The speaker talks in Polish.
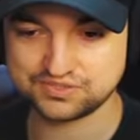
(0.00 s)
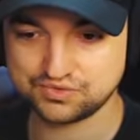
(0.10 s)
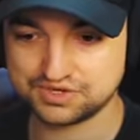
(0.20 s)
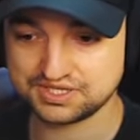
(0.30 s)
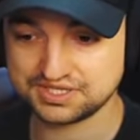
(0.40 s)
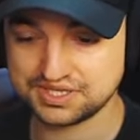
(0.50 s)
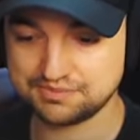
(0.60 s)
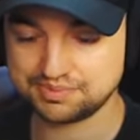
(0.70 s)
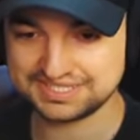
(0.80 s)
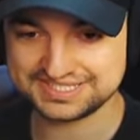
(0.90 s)
dokładne,
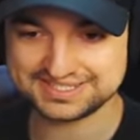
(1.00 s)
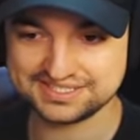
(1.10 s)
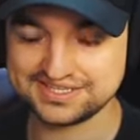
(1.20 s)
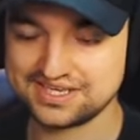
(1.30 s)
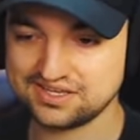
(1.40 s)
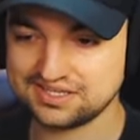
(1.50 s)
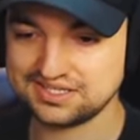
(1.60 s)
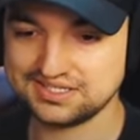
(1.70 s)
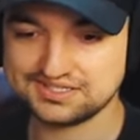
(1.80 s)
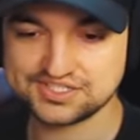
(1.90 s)
precyzyjne,
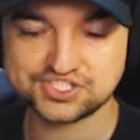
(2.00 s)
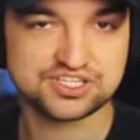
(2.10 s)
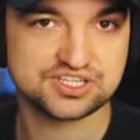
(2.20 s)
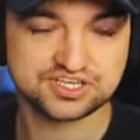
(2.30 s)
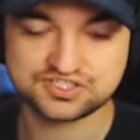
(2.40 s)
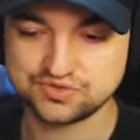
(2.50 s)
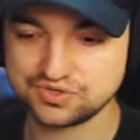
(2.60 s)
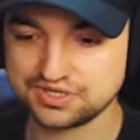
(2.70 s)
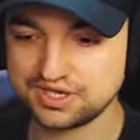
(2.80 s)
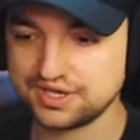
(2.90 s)
realistyczne tekstury,